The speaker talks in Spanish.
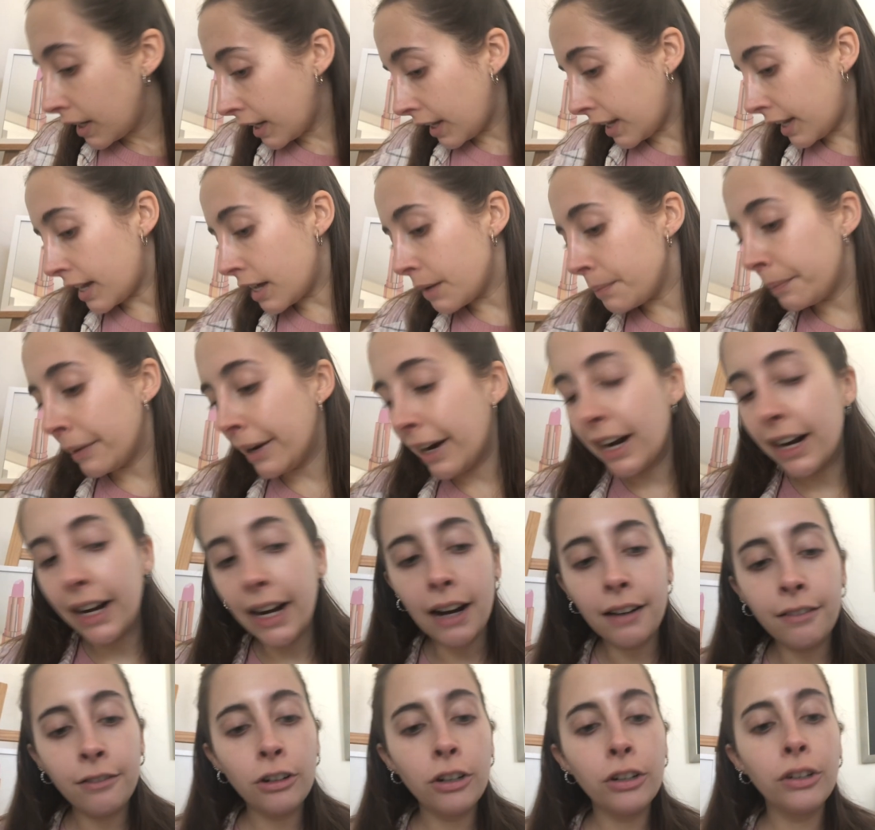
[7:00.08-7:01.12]
Eh, para el
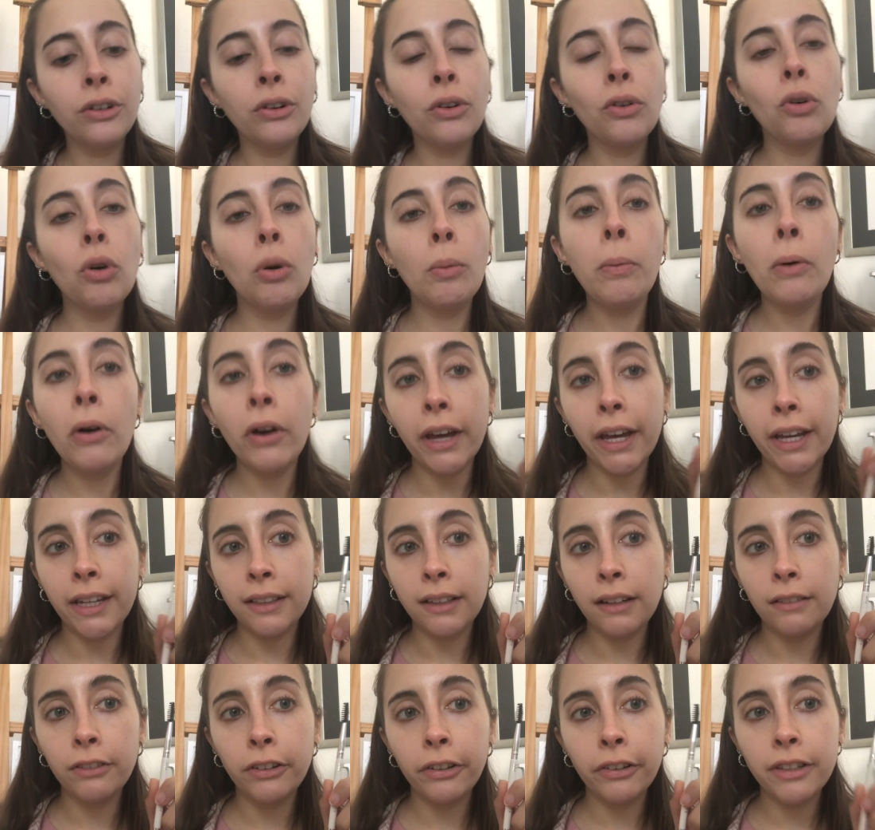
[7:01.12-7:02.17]
jabón no ocupo
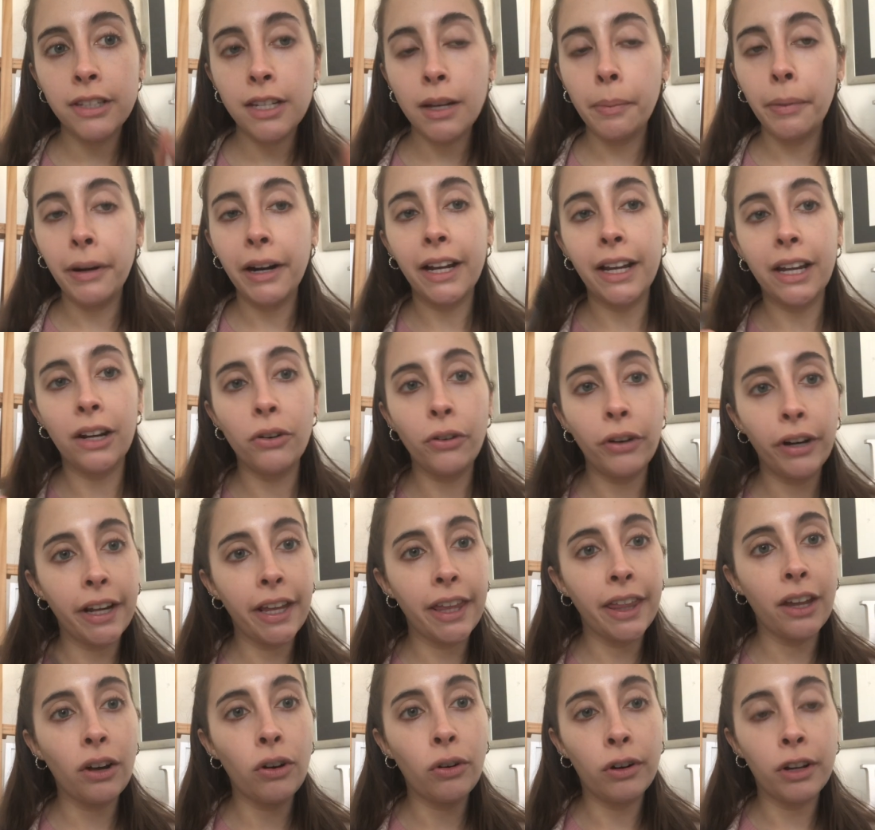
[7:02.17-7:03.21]
esta brocha para que no
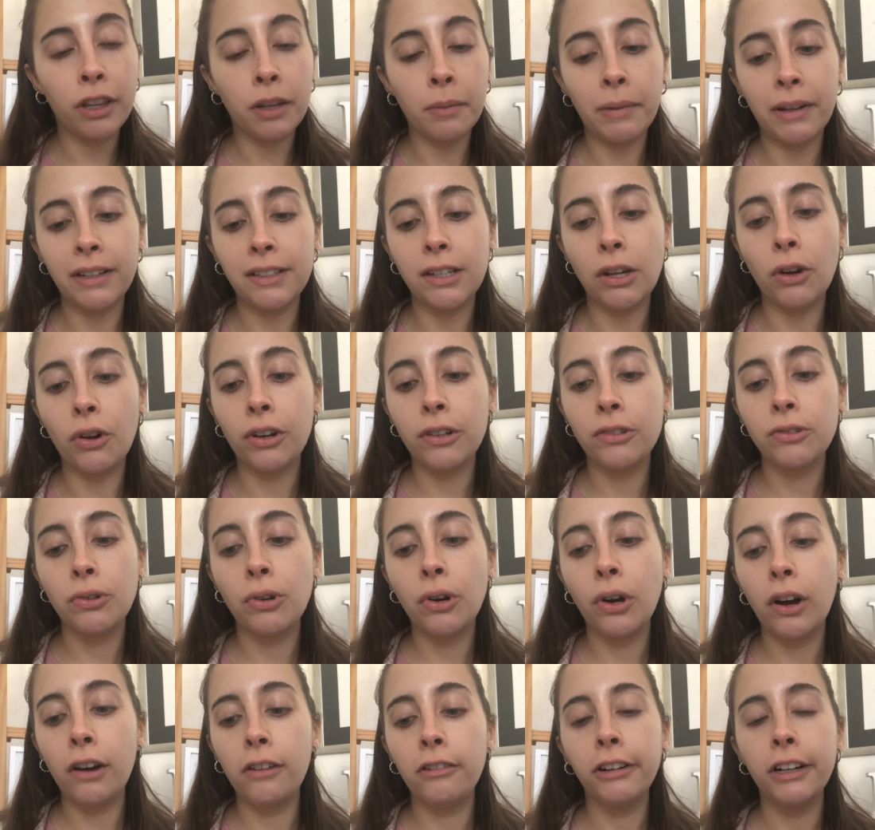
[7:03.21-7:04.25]
quede con demasiado
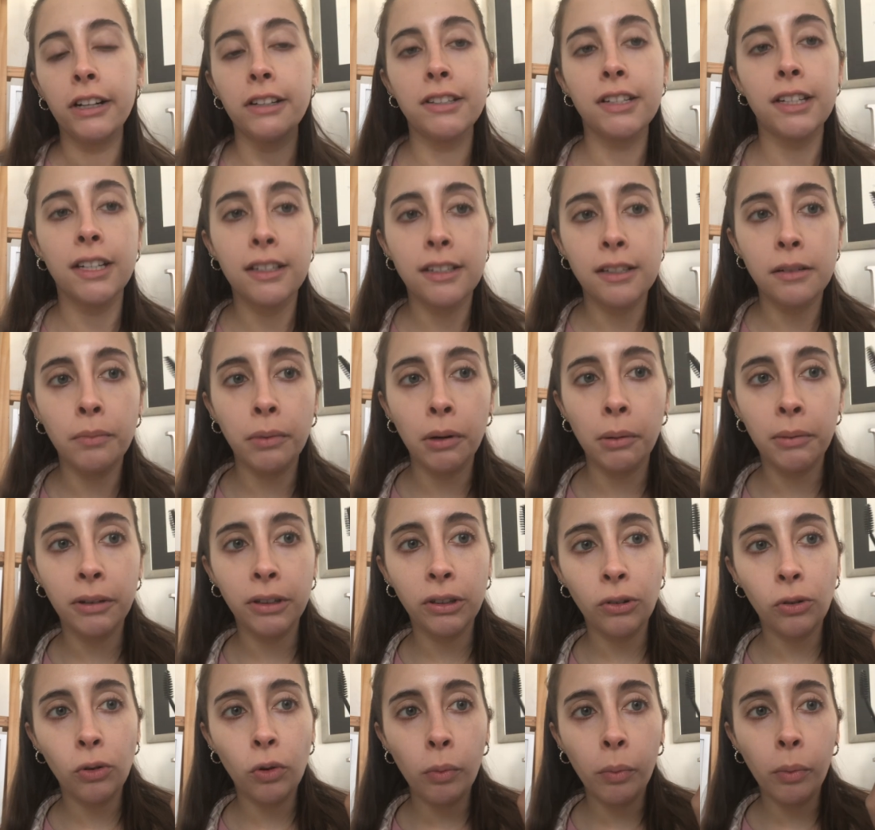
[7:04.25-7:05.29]
residuo jabón, así que
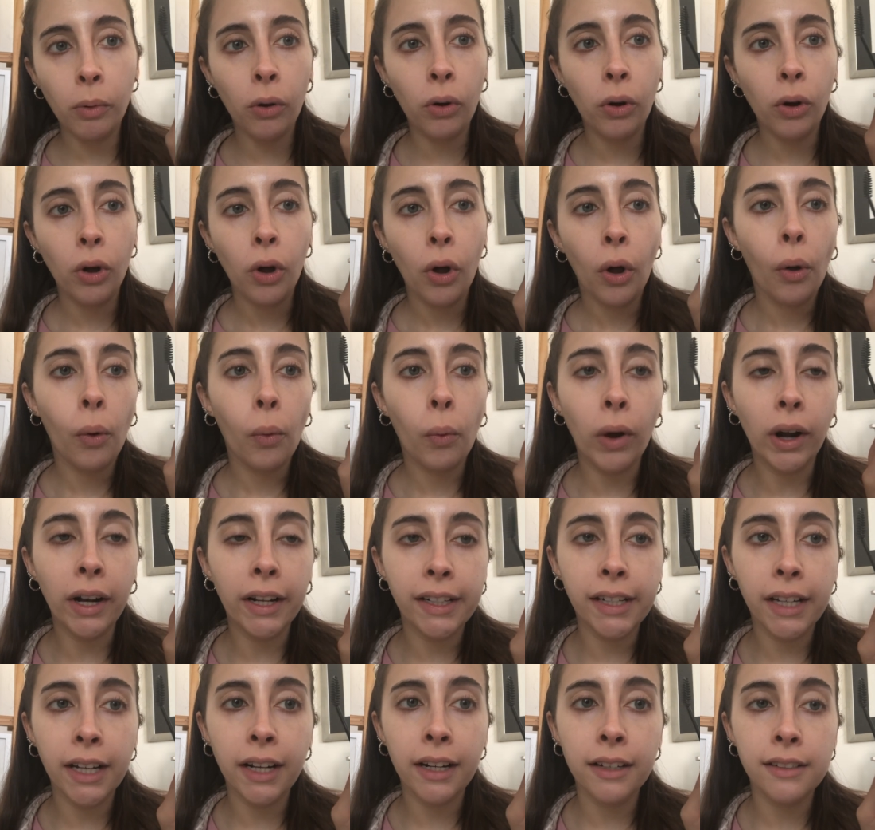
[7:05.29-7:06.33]
simplemente ocupo
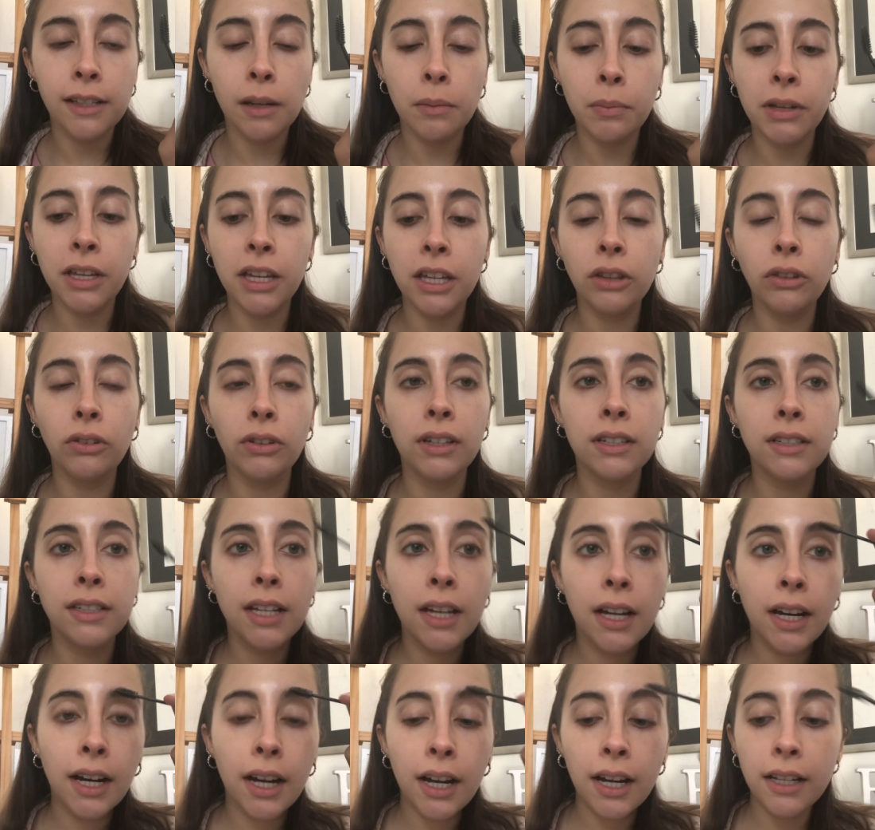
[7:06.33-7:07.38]
cualquier cepillito de
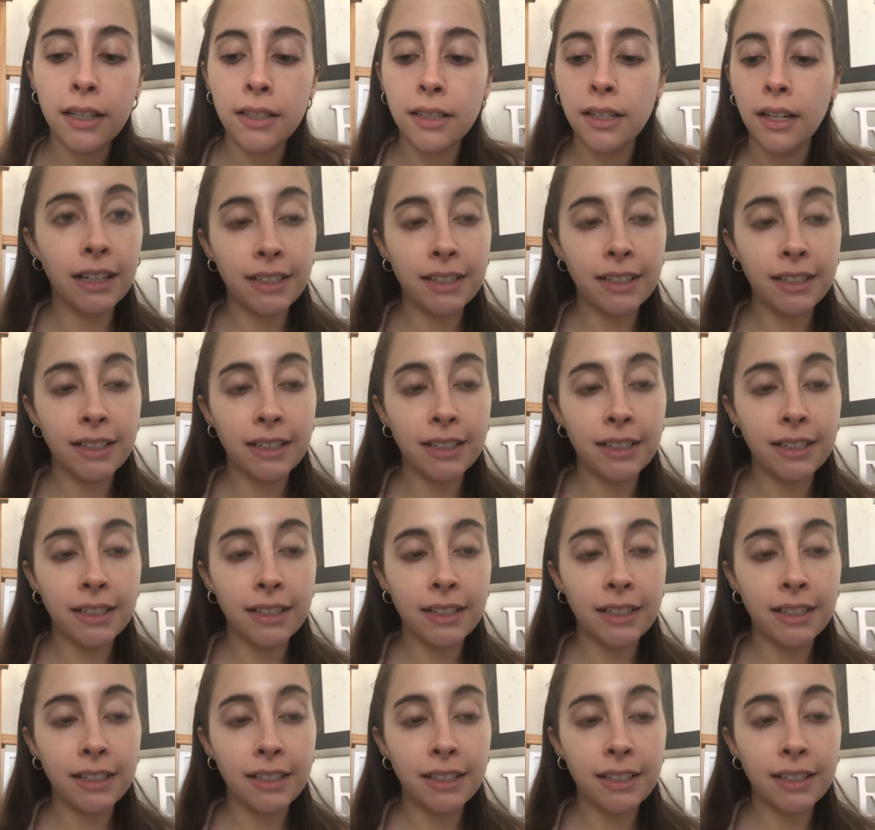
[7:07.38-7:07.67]
cejas.